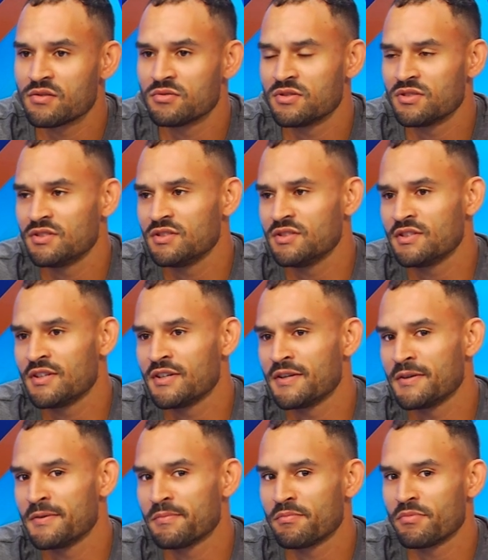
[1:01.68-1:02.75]
i
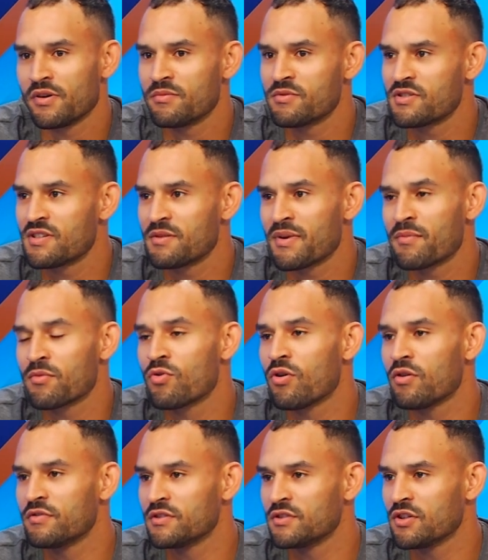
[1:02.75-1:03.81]
powiem, że nie miałem
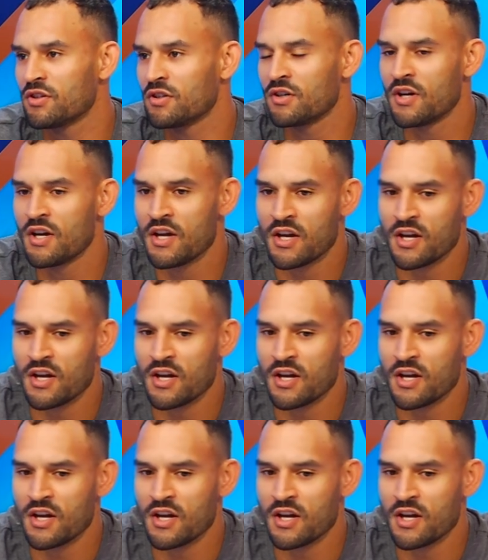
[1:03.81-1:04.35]
głowy do